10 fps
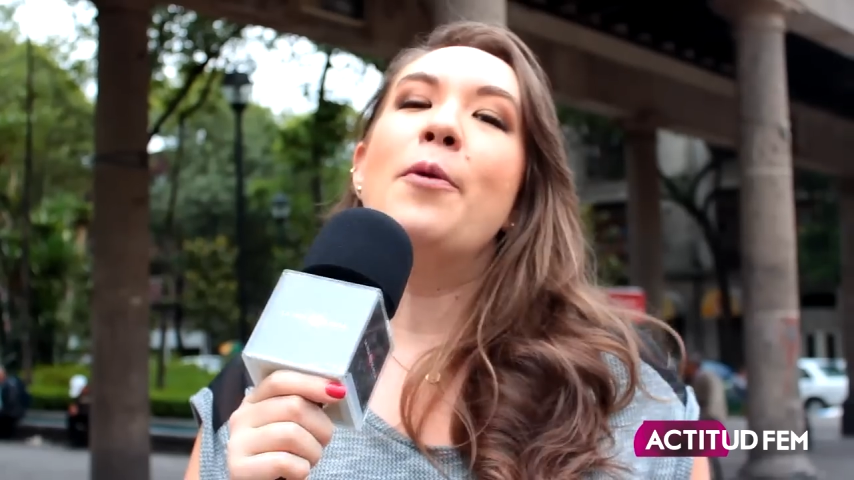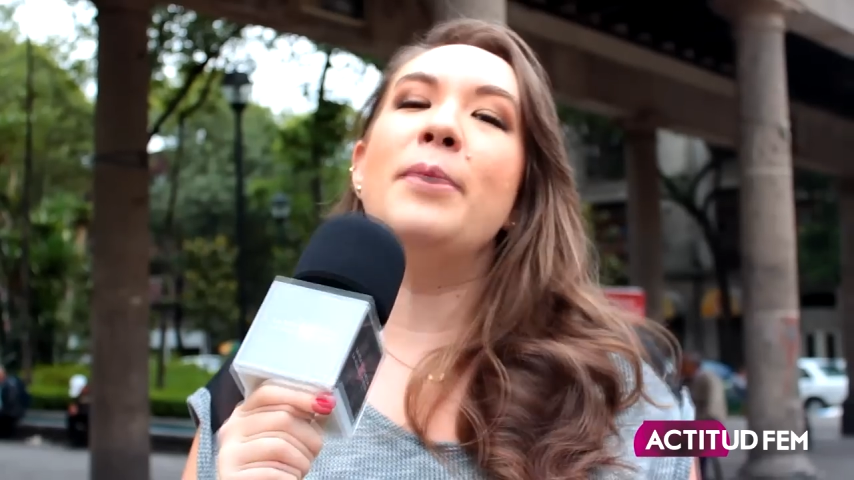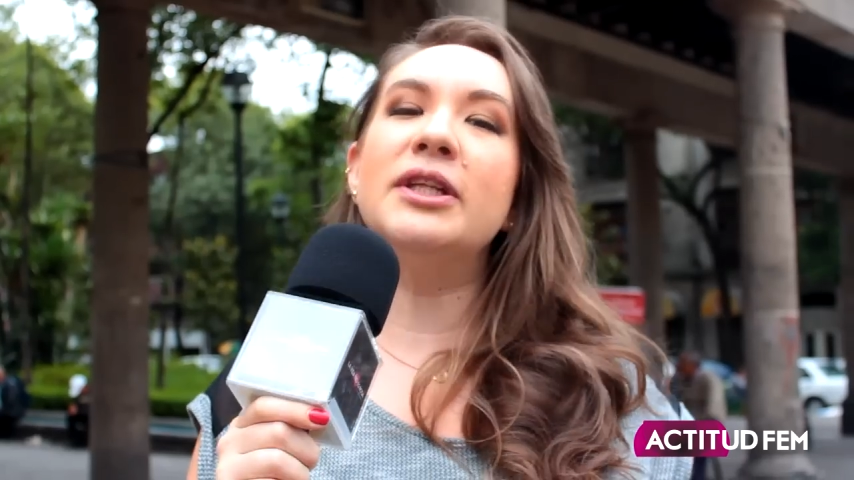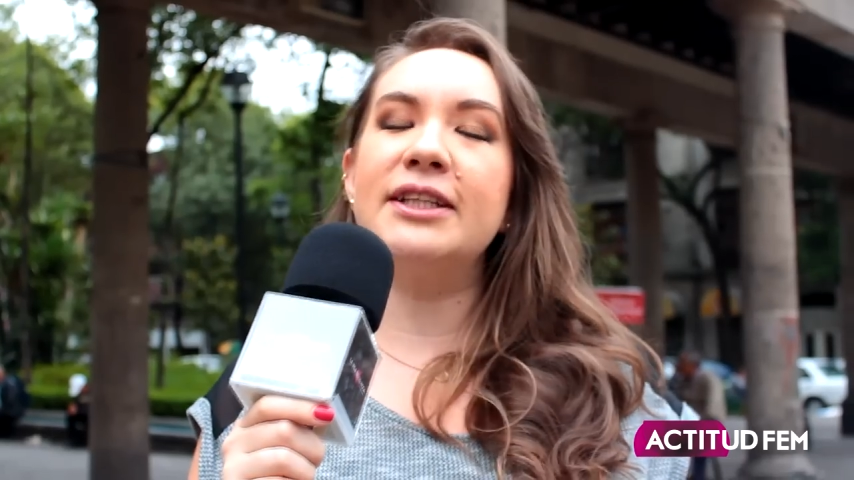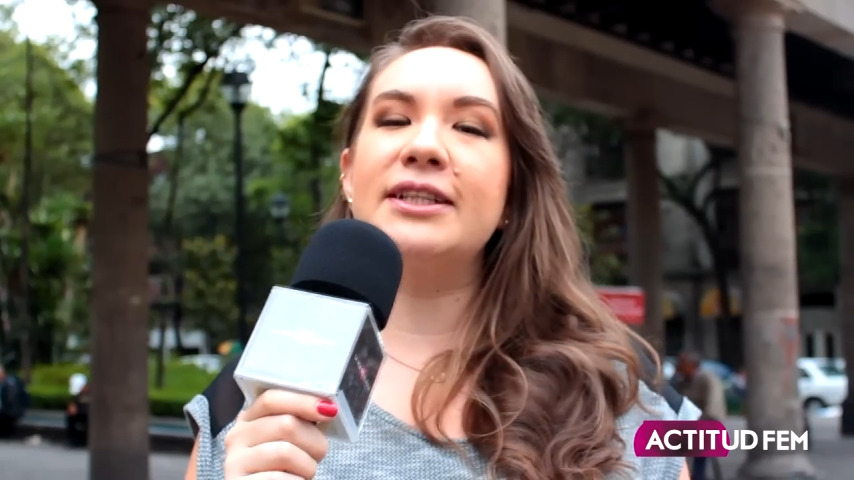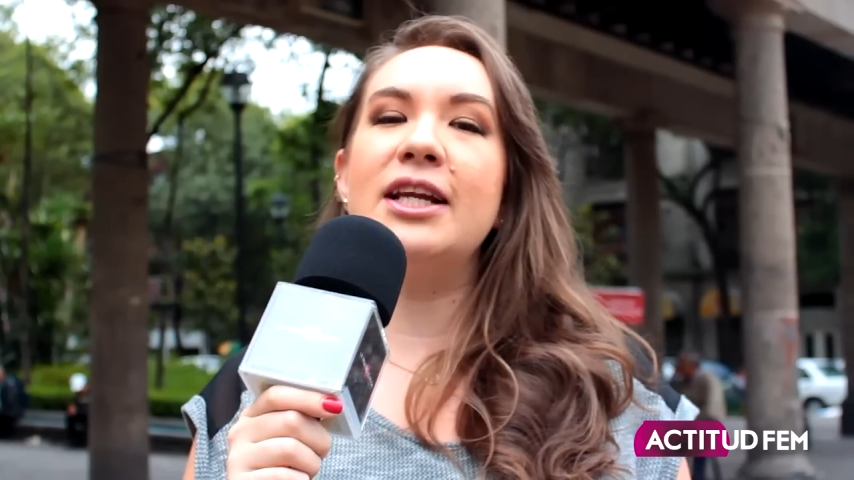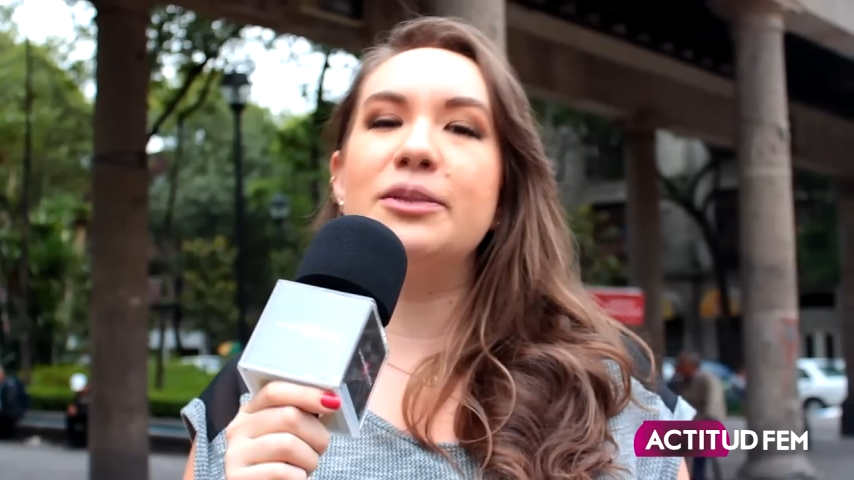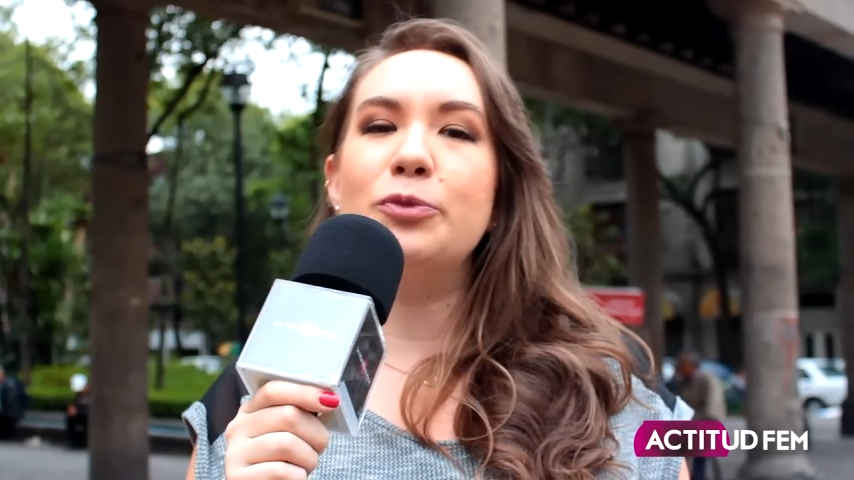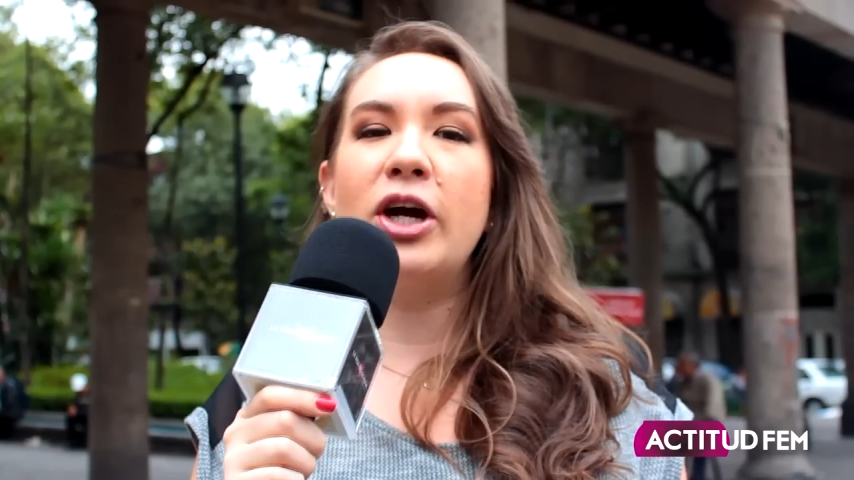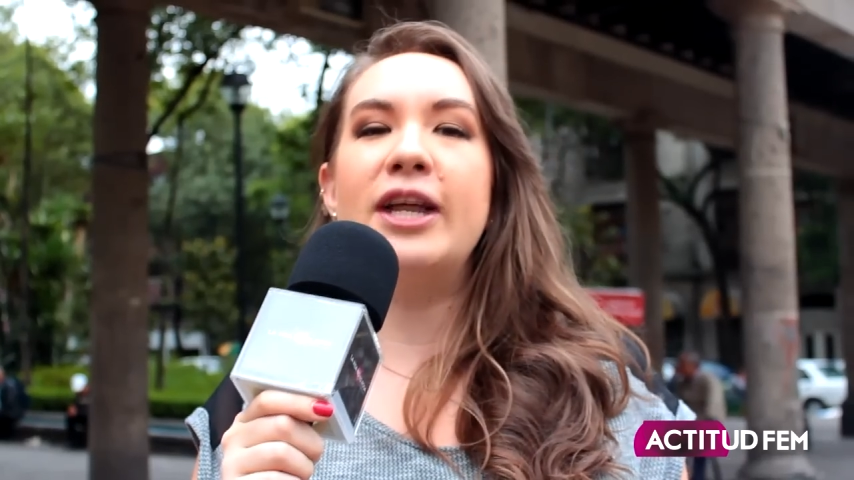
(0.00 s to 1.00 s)
mientras que
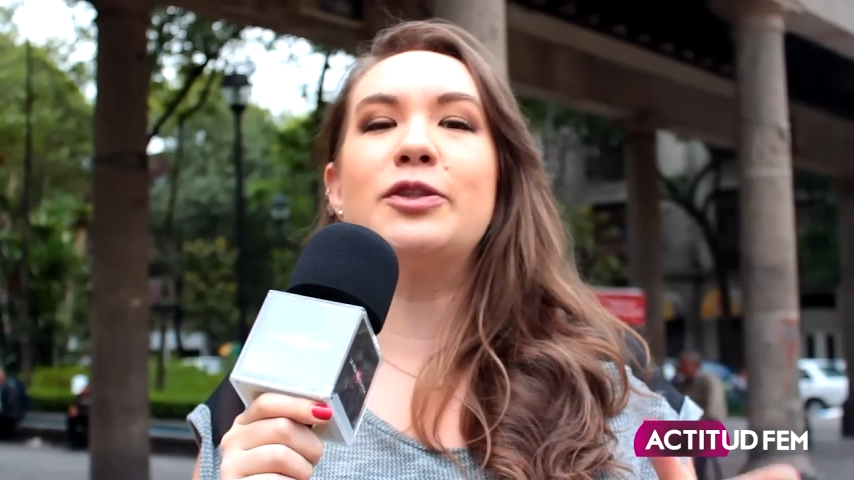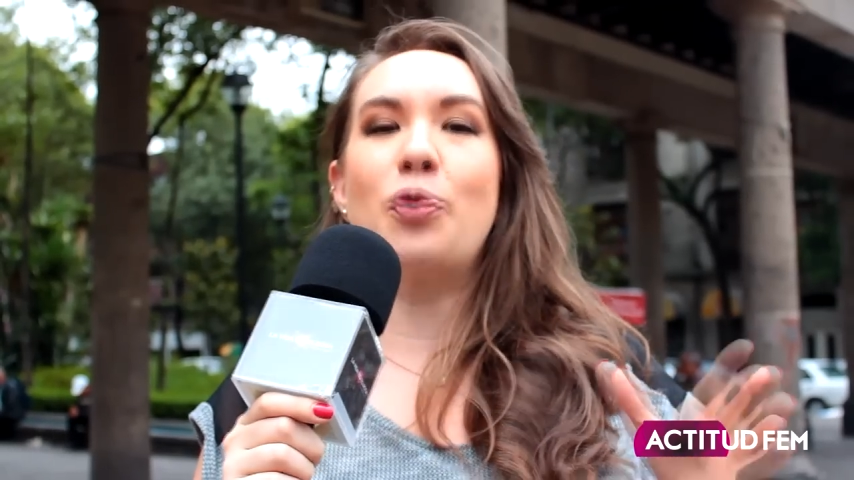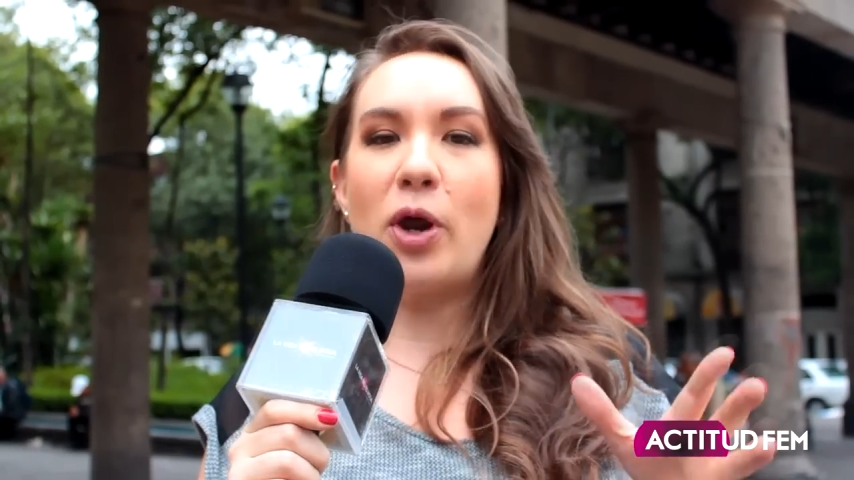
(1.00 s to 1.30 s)
las mujeres